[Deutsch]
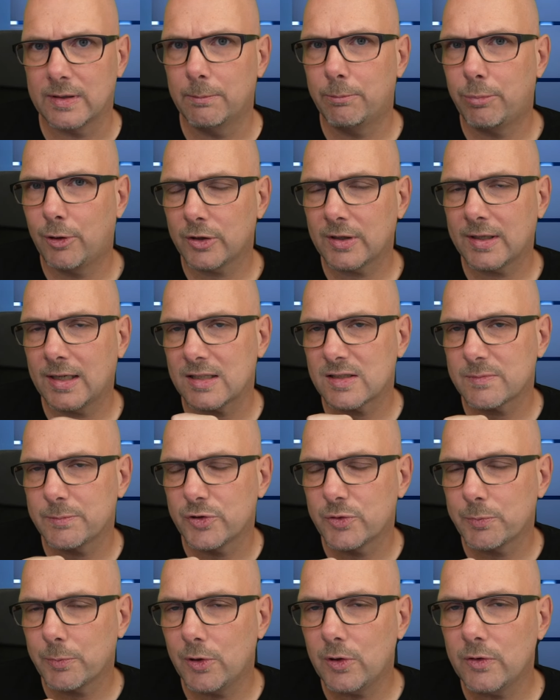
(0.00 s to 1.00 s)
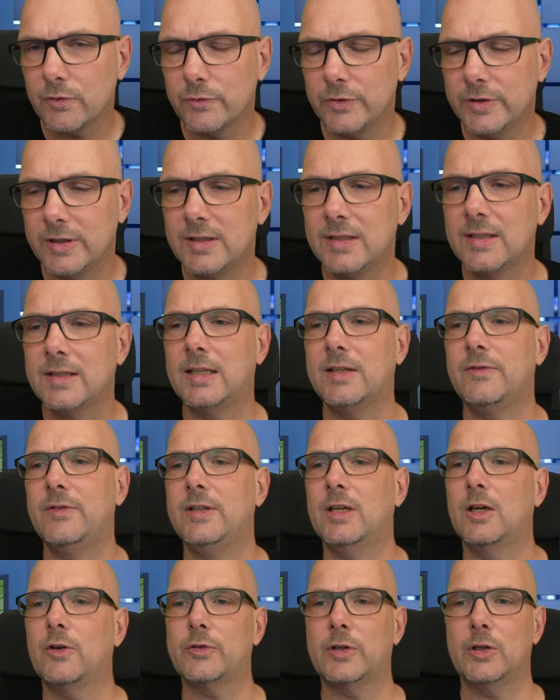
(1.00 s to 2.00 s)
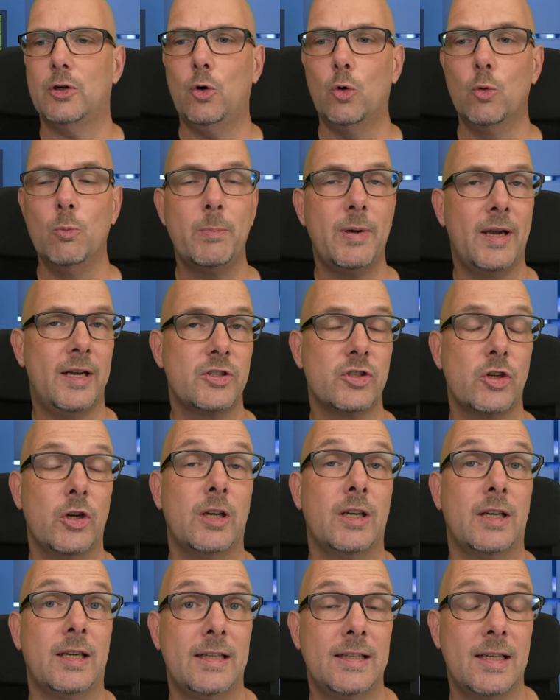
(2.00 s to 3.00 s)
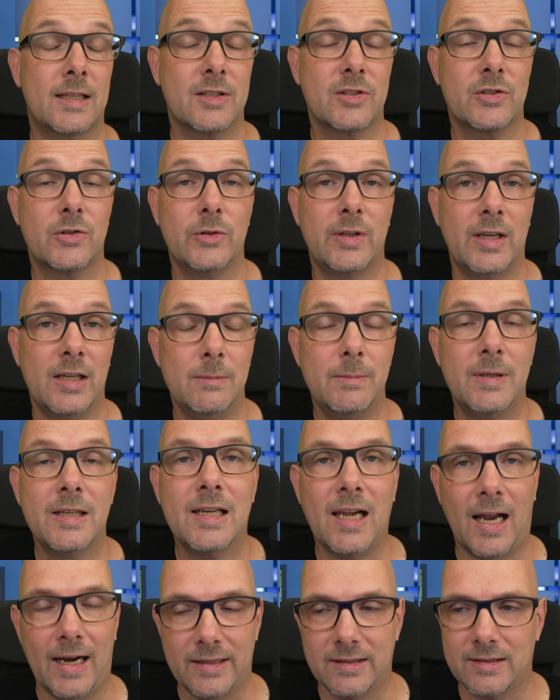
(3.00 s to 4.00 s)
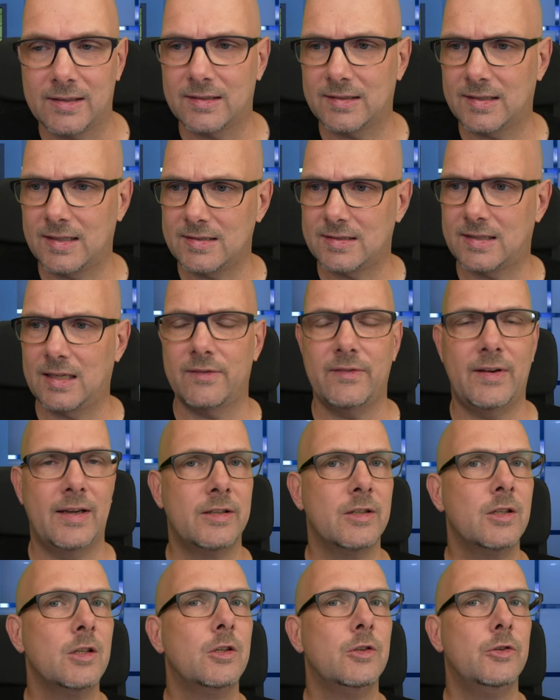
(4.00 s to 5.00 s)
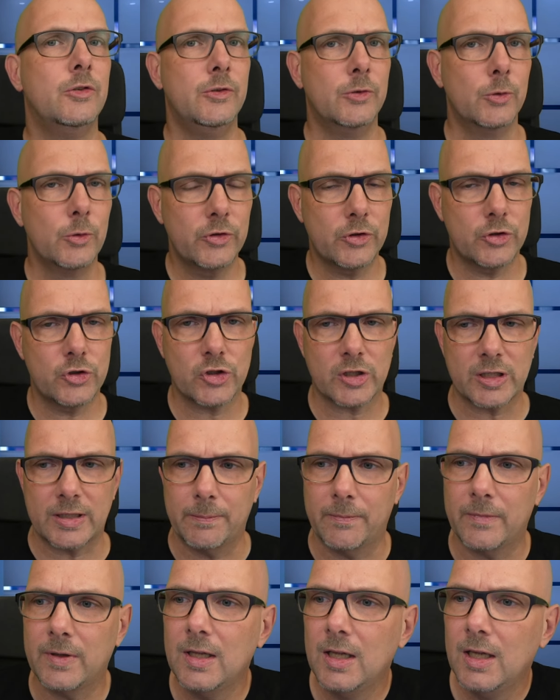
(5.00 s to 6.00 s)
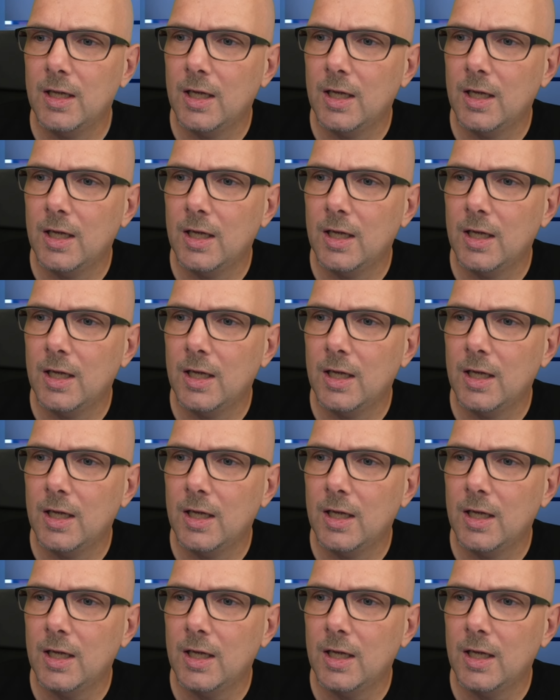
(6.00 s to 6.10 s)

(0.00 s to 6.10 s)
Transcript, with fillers: im Podcast besprochen wird, der wird auf der Homepage redaktionell begleitet. Das heißt, da werden News geschrieben.